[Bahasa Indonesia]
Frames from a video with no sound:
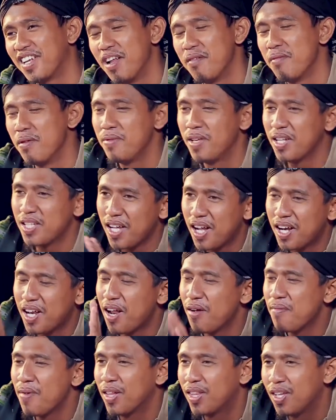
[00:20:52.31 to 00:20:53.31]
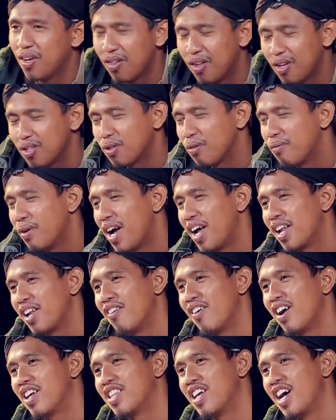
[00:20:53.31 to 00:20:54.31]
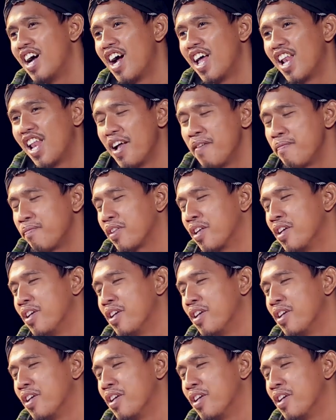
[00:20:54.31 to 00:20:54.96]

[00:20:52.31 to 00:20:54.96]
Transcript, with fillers: dan pemirsa yang dirahmati Allah Subhanahu wa taala